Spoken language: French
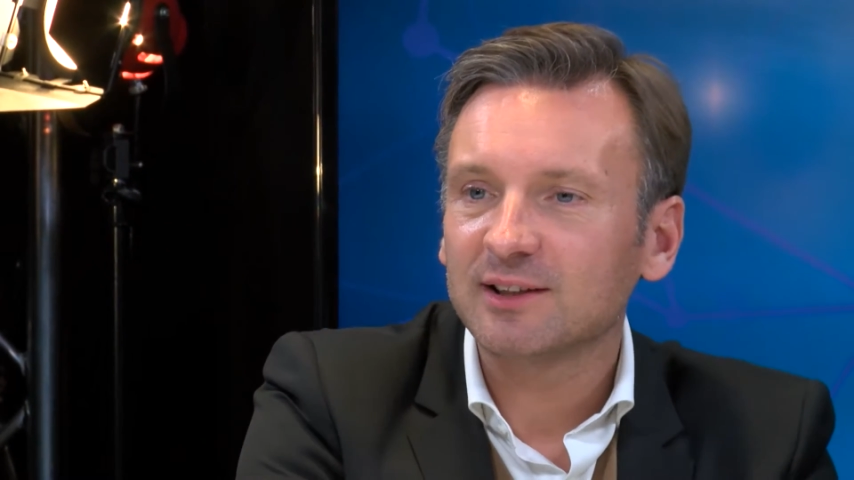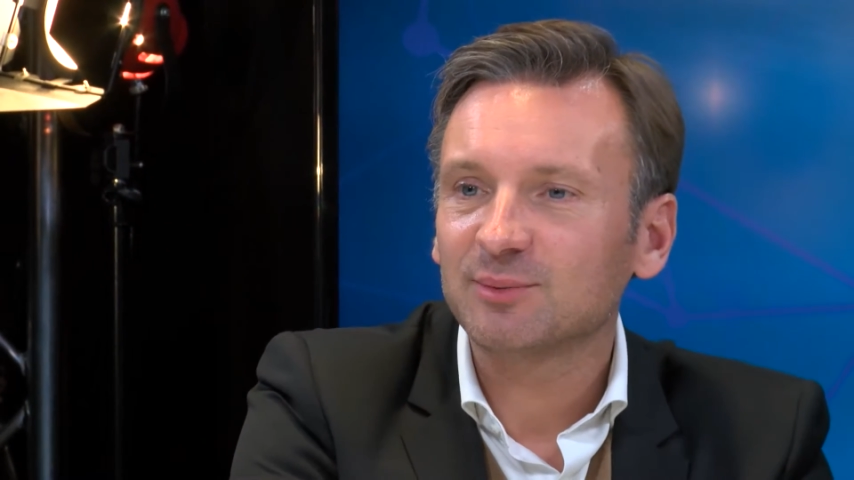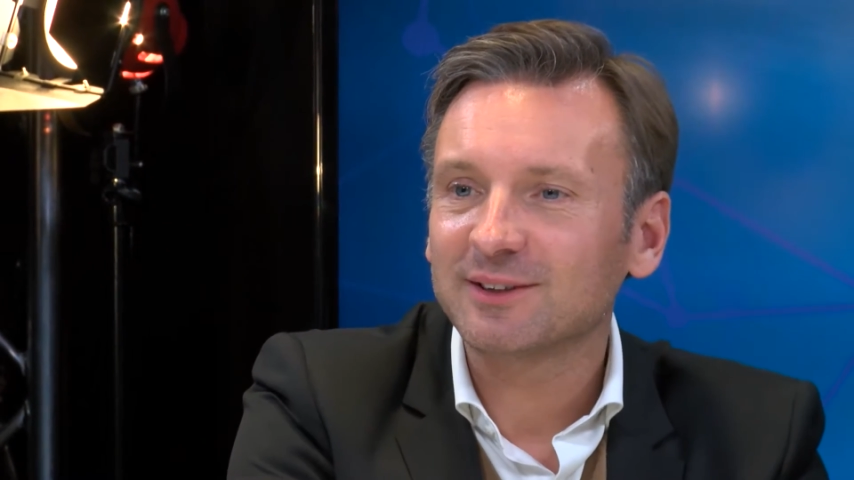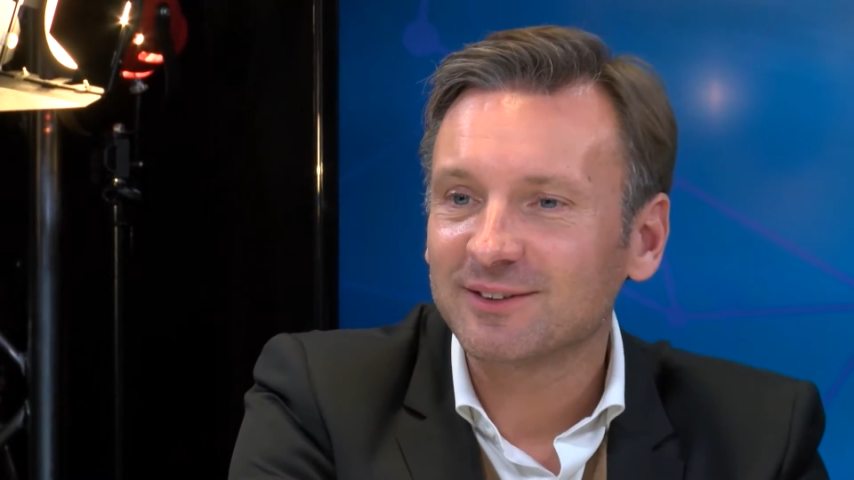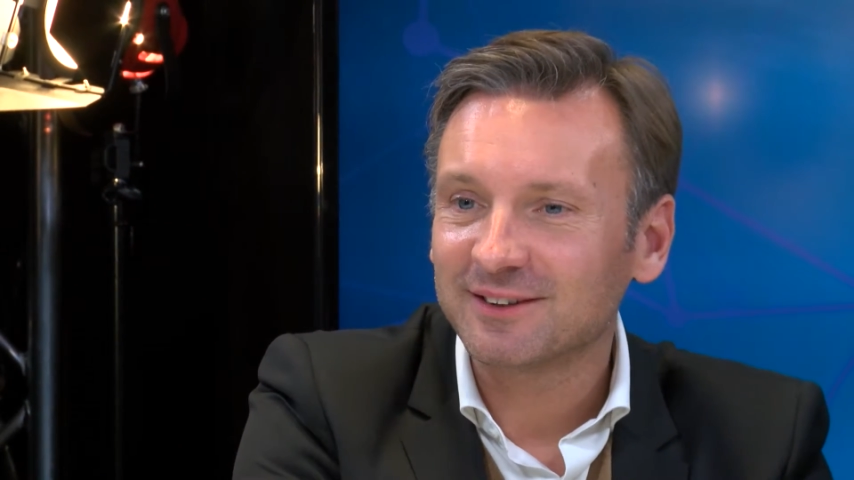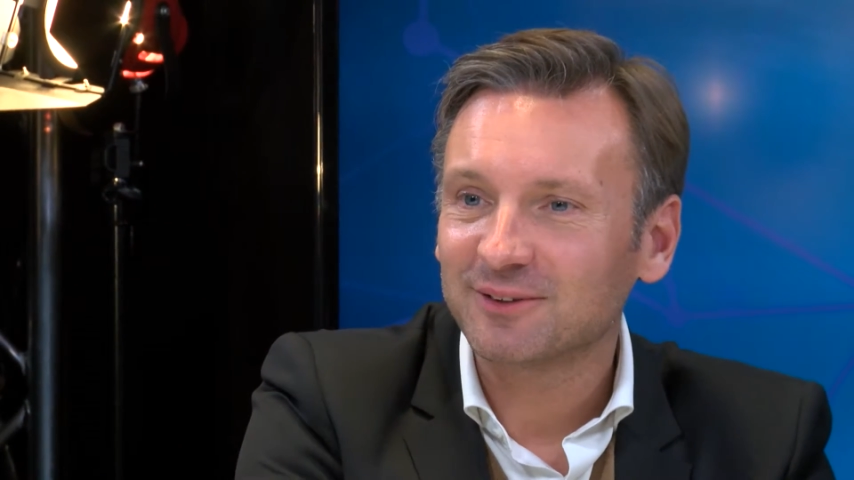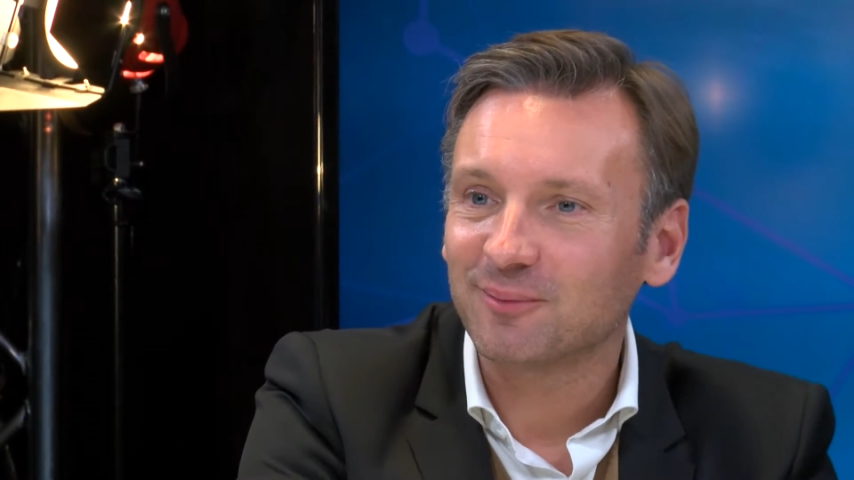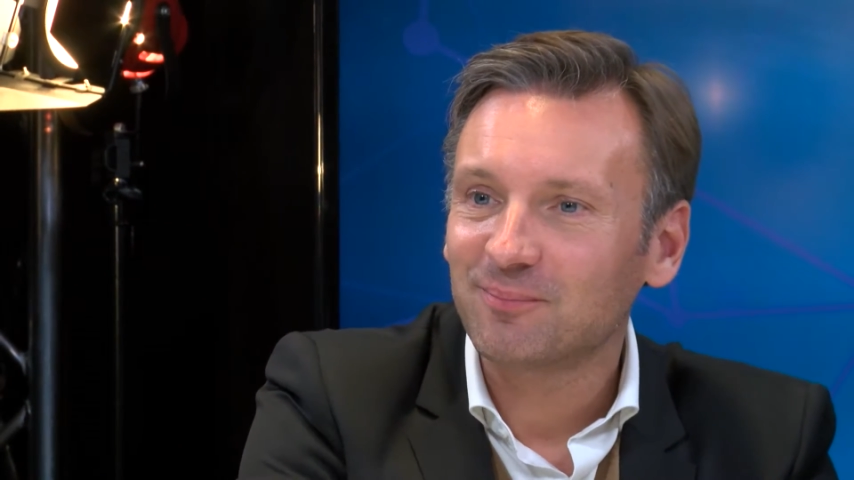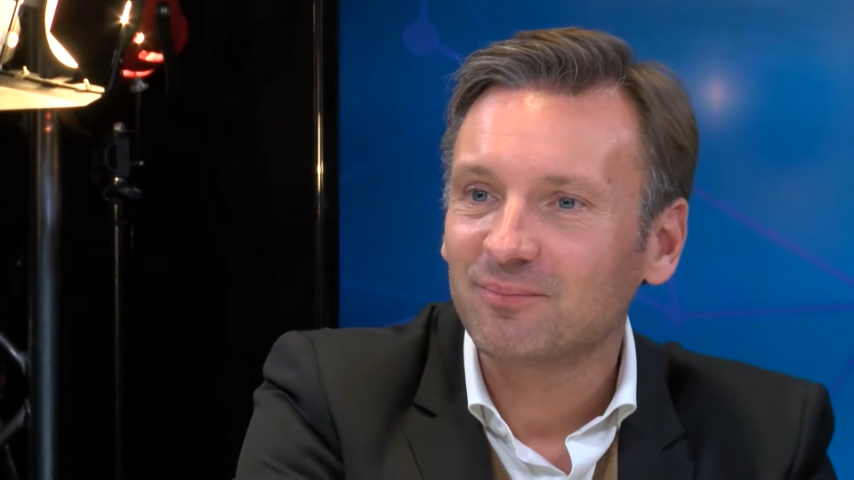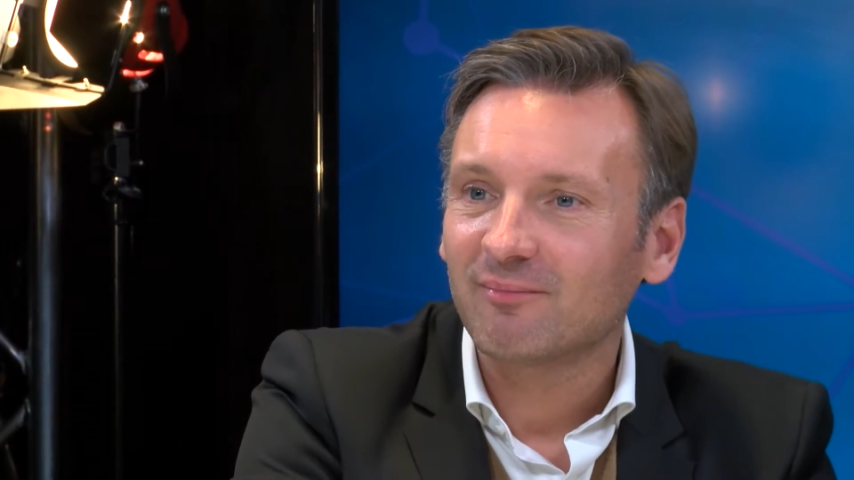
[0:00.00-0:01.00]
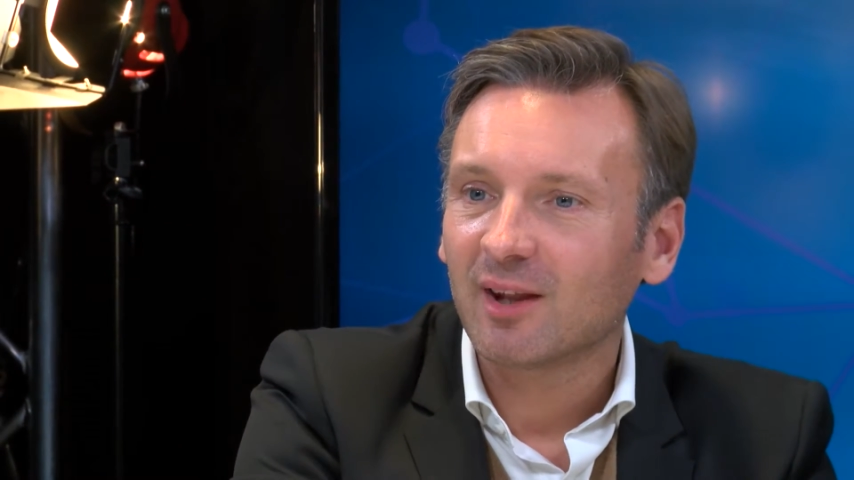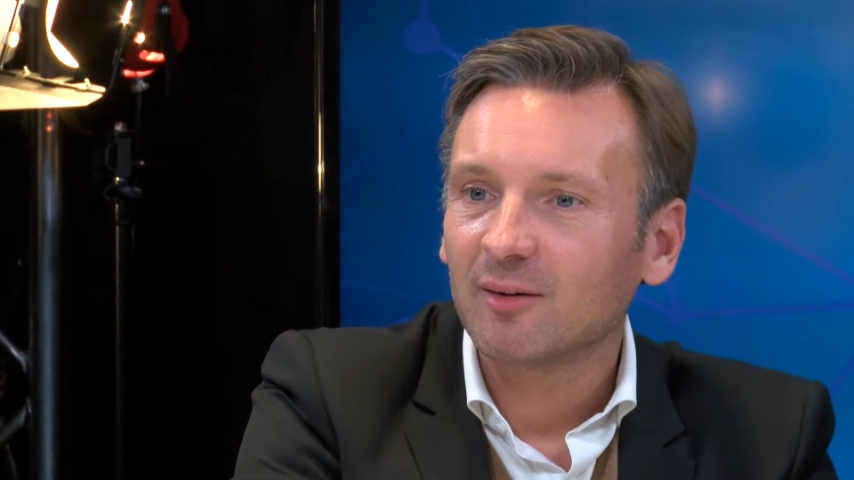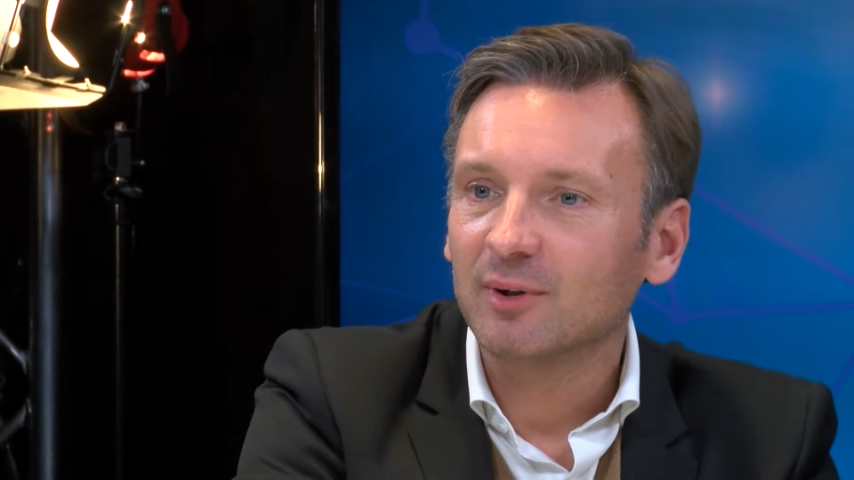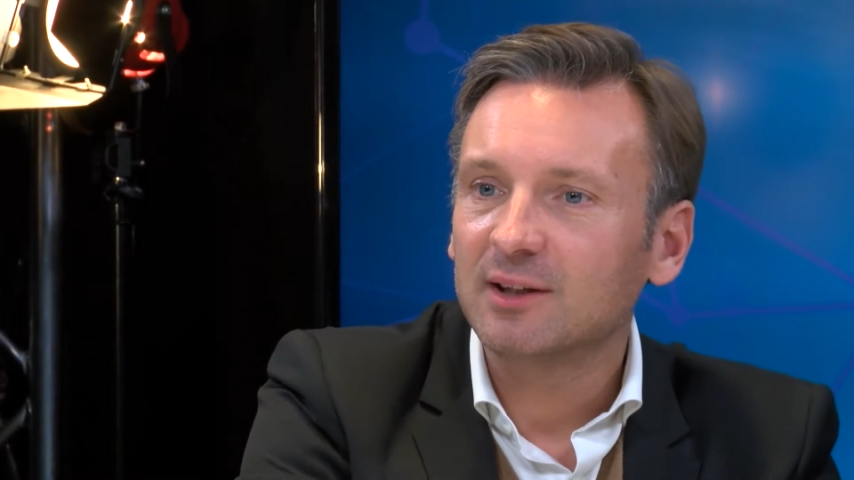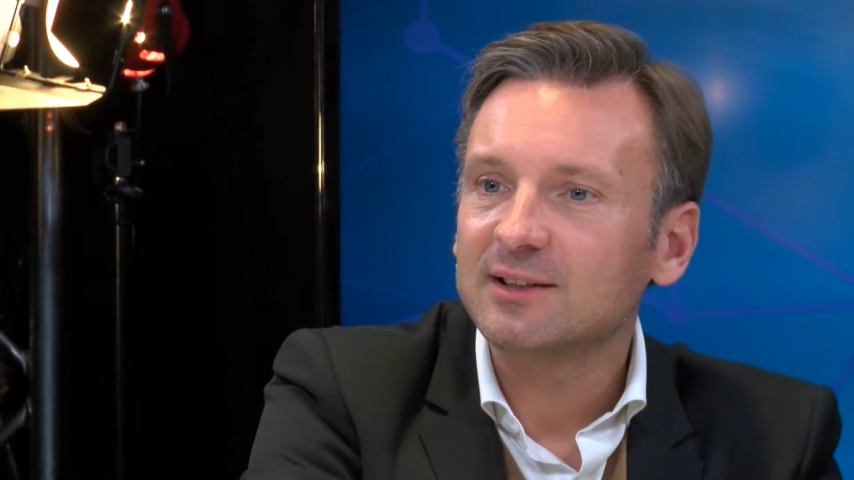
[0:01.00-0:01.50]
et 65 ans. D'accord. Mais qui